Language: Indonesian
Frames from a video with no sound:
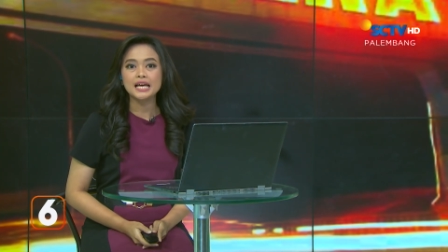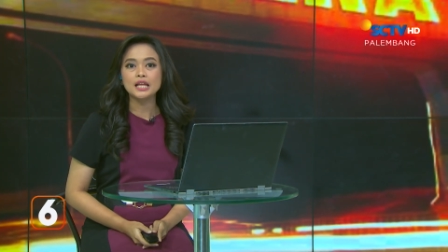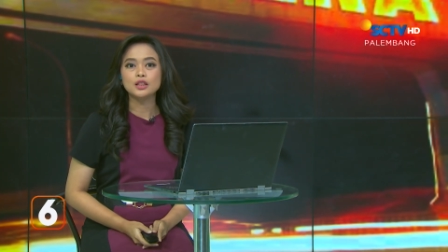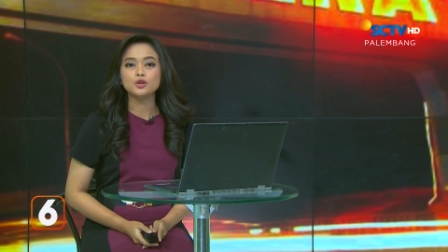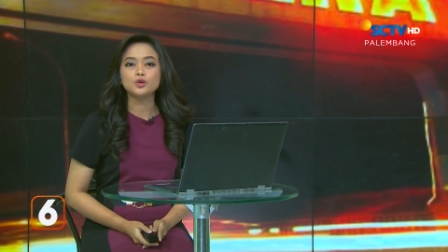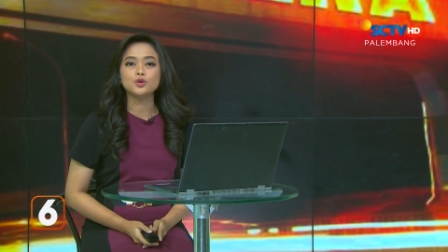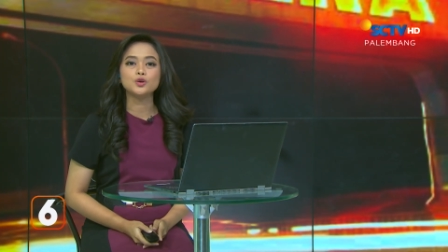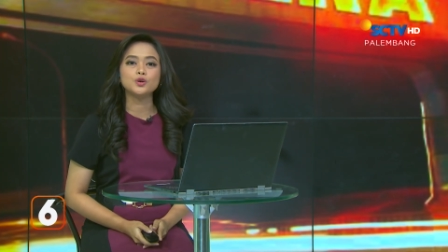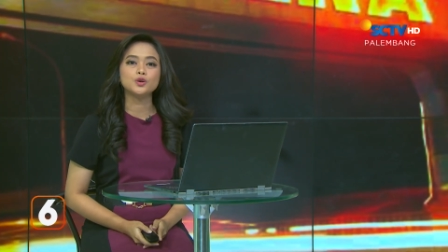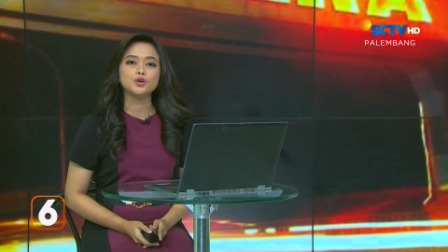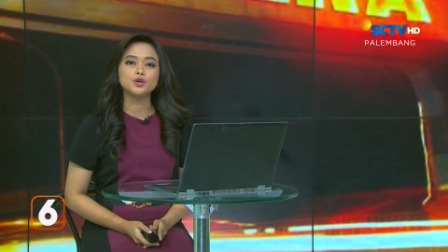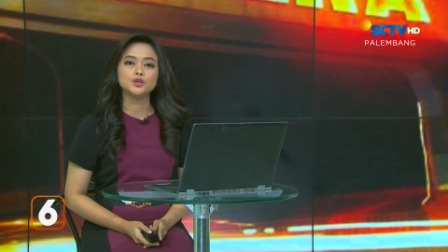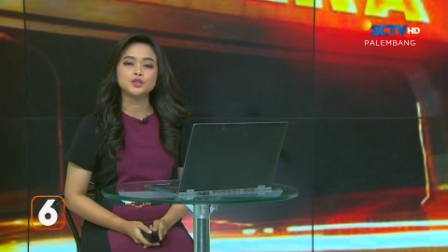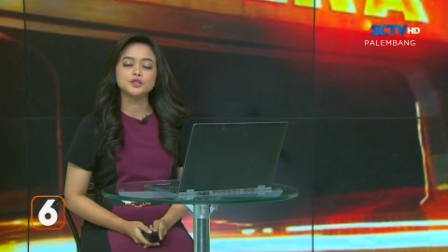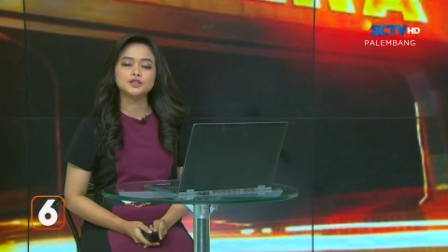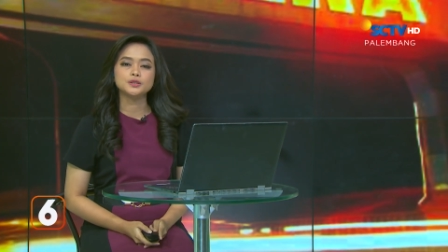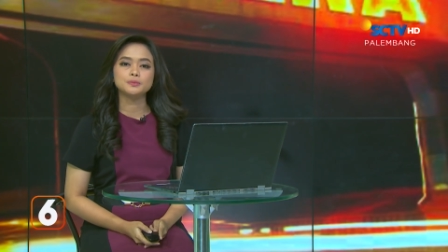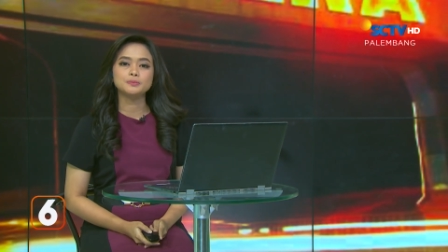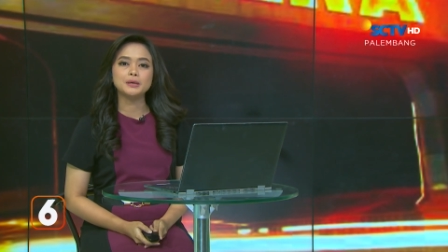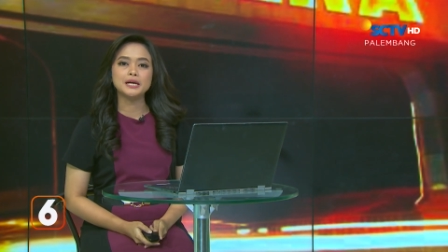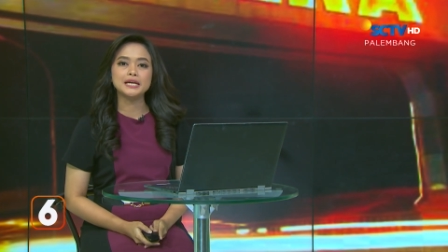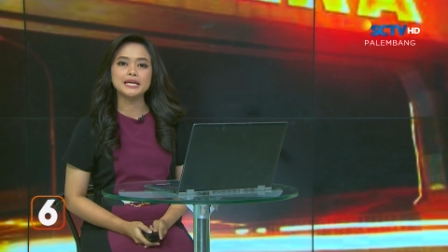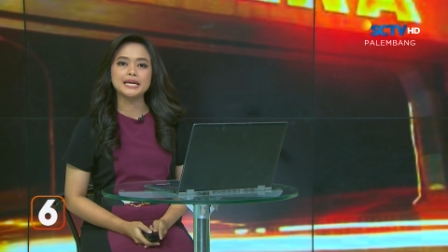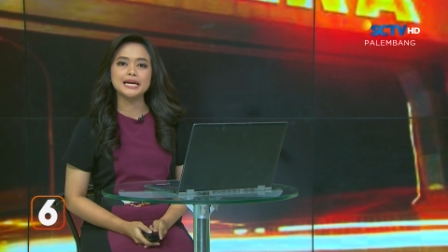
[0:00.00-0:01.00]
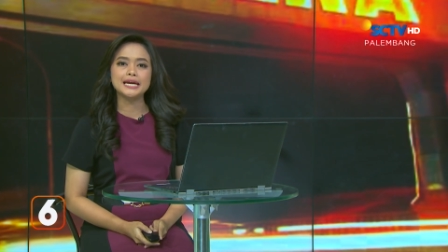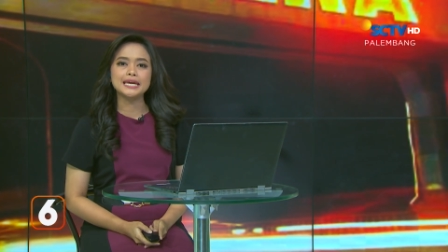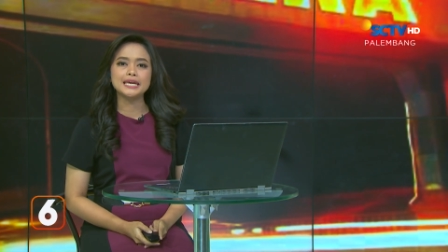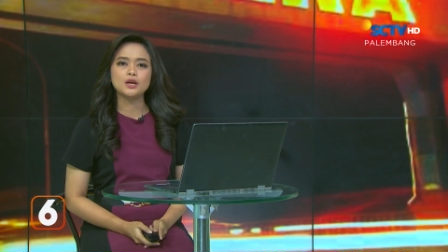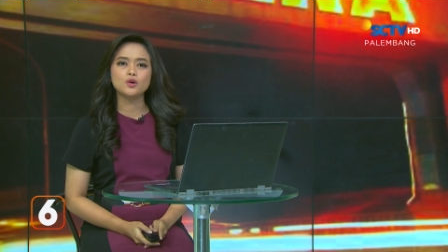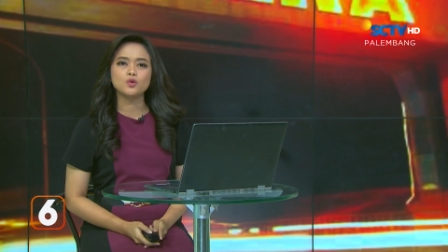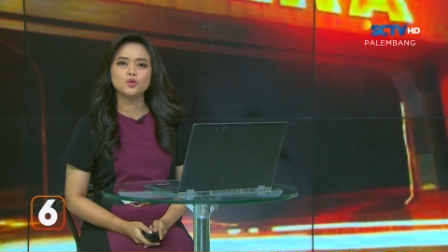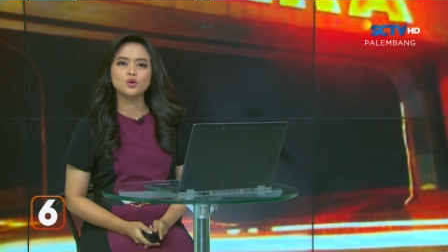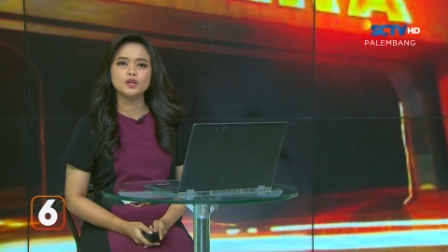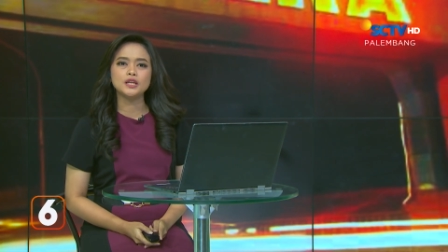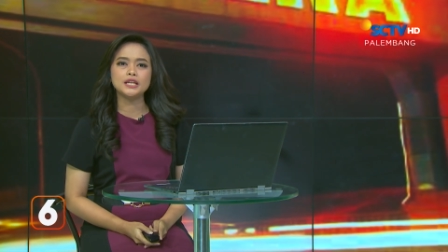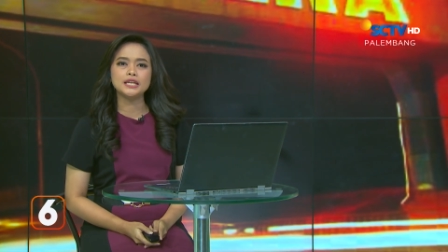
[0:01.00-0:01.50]
atau
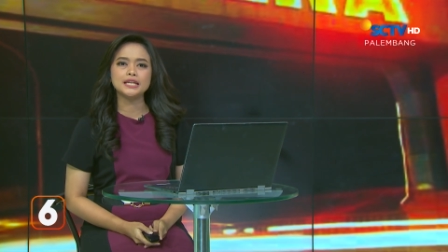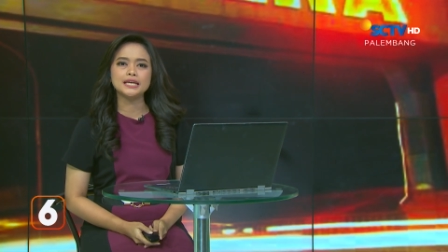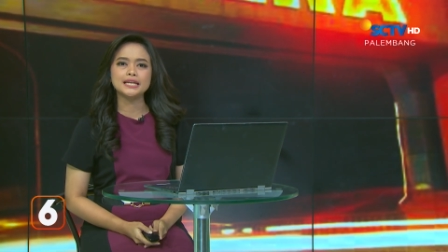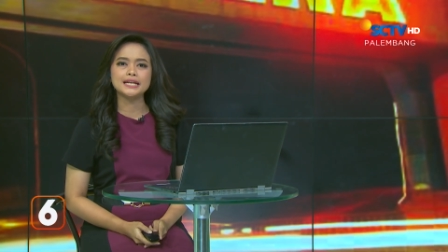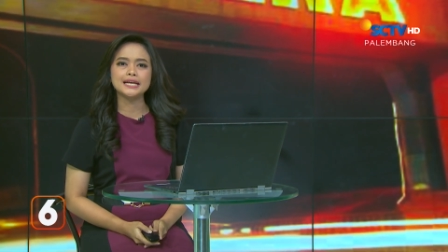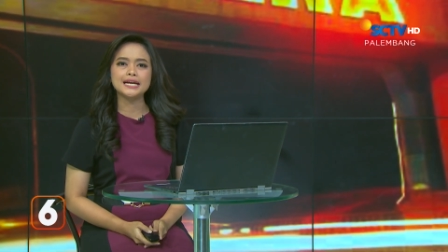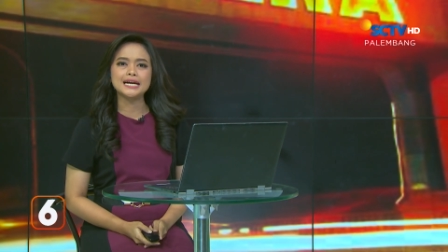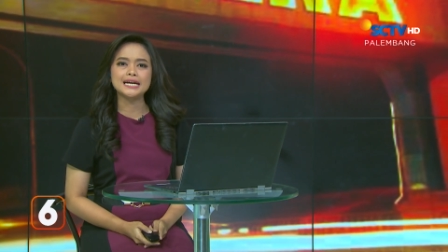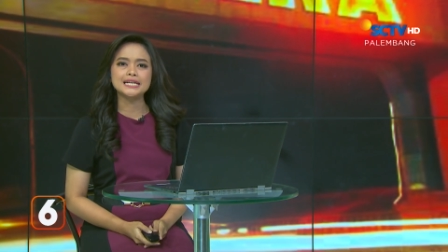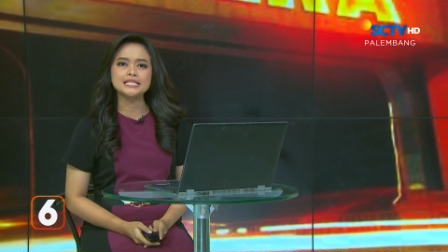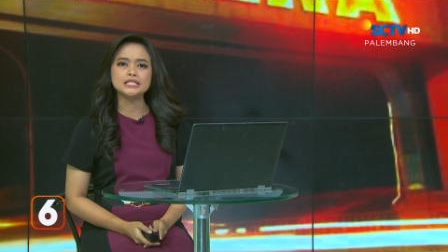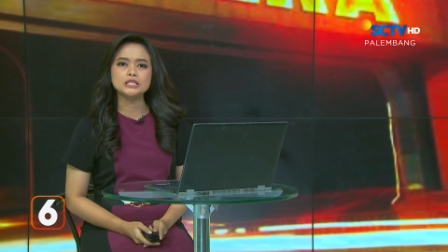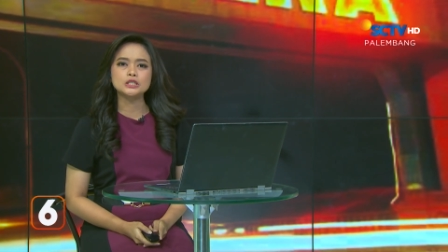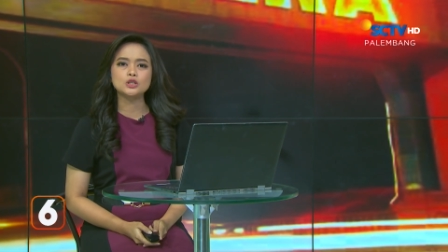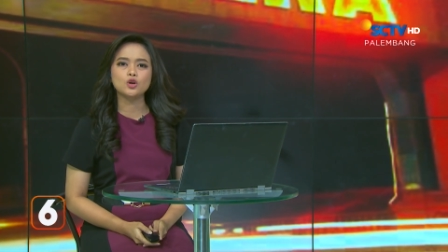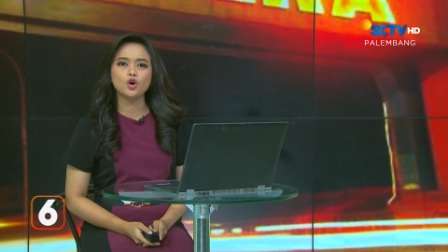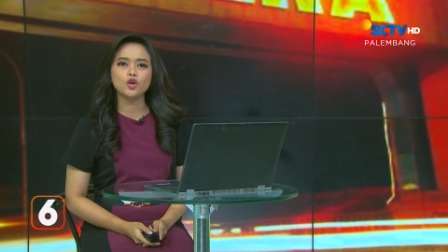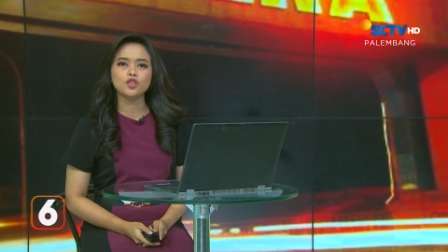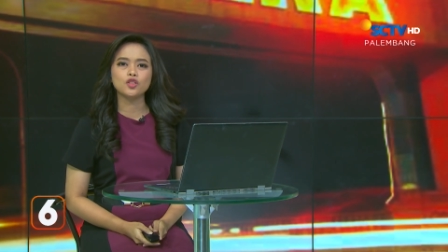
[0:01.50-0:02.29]
sebagai kuliner khas